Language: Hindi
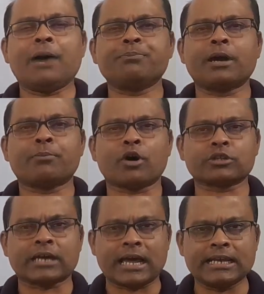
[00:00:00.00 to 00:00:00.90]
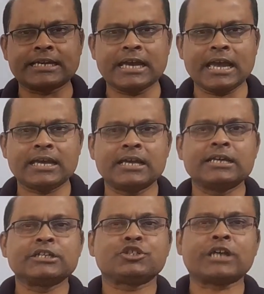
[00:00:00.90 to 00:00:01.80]
अपना बहुत ख्याल रखिए
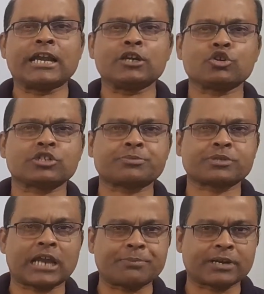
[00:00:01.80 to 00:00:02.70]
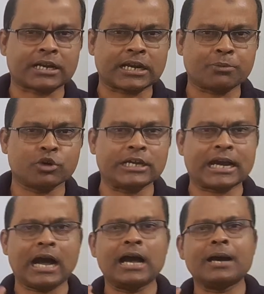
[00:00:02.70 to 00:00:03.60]
चैनल को सब्सक्राइब करना ना
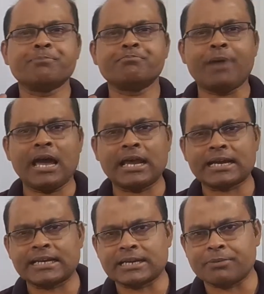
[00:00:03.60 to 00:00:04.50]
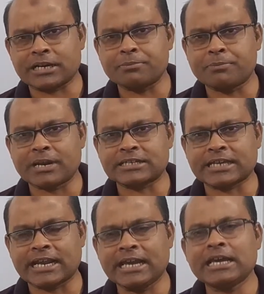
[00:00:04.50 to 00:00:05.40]
भूलेगा बेल आइकन का बटन भी प्रेस
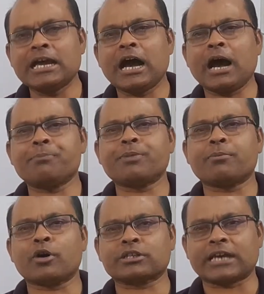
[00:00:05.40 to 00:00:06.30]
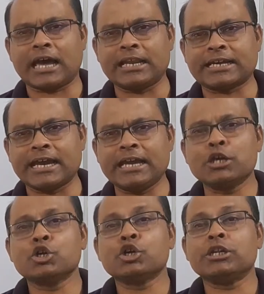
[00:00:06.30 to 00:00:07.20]
करें अपना बहुत ख्याल रखें
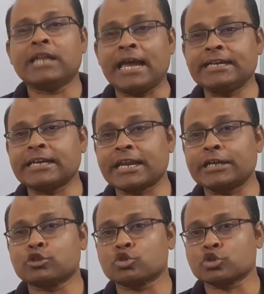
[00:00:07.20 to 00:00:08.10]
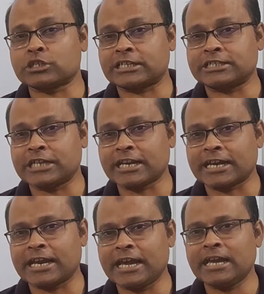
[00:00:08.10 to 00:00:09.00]
लाइक करें दोस्तों के साथ शेयर
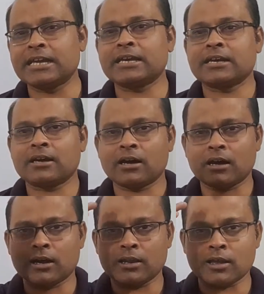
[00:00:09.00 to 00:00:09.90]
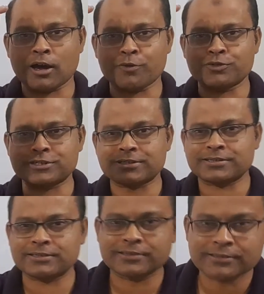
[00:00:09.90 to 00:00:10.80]
करें अल्लाह हाफिज़